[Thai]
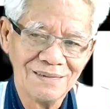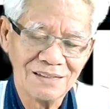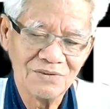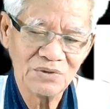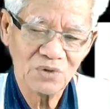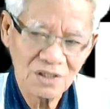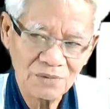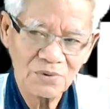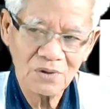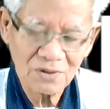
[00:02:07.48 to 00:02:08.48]
หรือว่าตัวเกิน
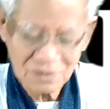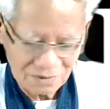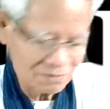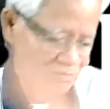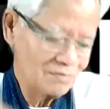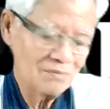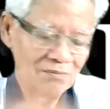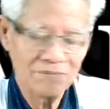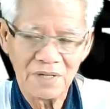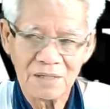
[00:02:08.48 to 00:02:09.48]
พอก็
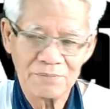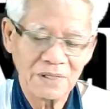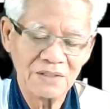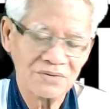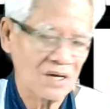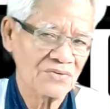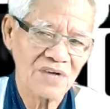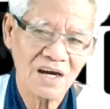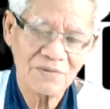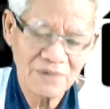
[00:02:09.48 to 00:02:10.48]
แบ่งปันแจก
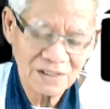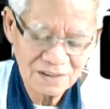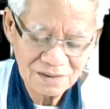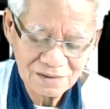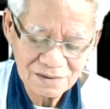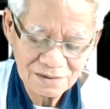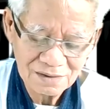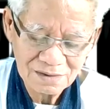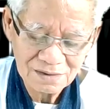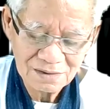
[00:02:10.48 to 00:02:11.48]
จ่ายไป
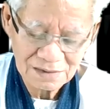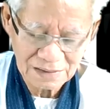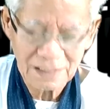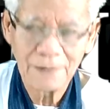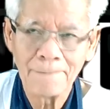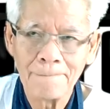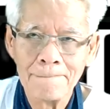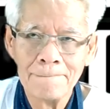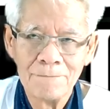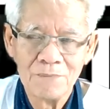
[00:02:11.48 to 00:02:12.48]
นะครับ
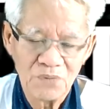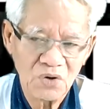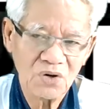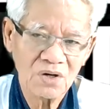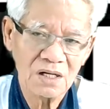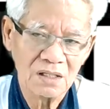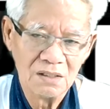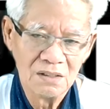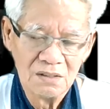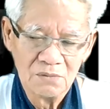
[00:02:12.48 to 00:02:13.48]
พออะไรล่ะ
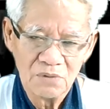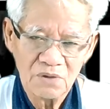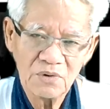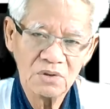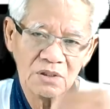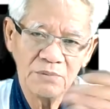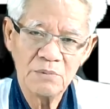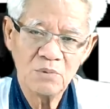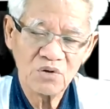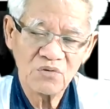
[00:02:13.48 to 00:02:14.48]
เพราะบางคนที่มี
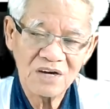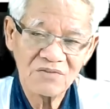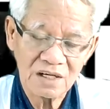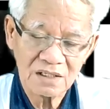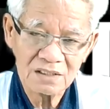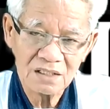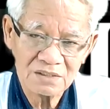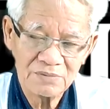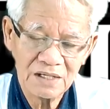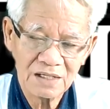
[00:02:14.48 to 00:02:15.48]
บริวารบาดเครือ
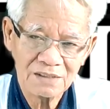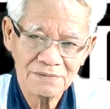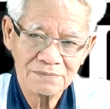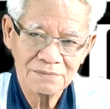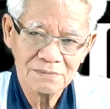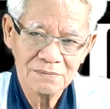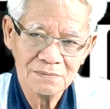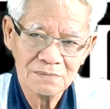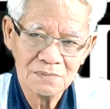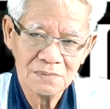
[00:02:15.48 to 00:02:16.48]
ใช่ไหมล่ะครับ
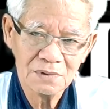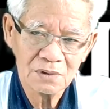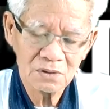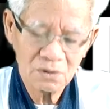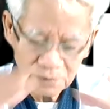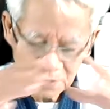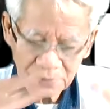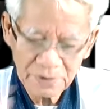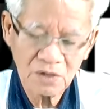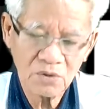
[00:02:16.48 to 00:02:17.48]
ก็ต้องเผื่อ
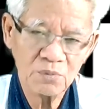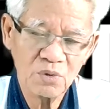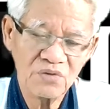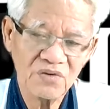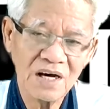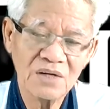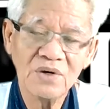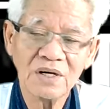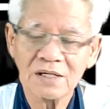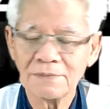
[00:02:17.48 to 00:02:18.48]
แผ่คนบริวารด้ว
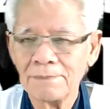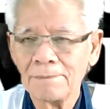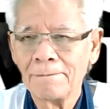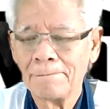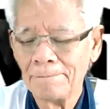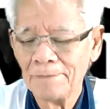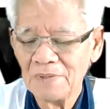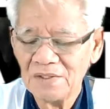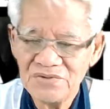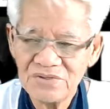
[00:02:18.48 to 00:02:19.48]
ยครับ
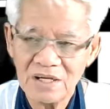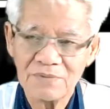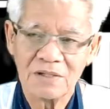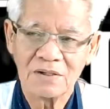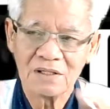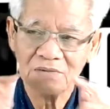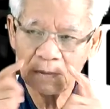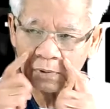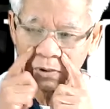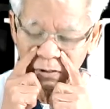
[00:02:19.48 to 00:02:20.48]
ใช่คำว่า
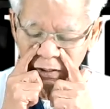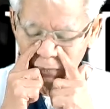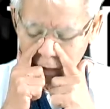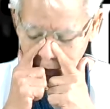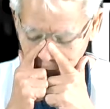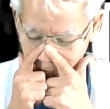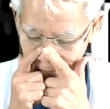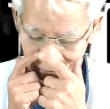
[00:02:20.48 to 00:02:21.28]
พอที่ว่าเนี่ย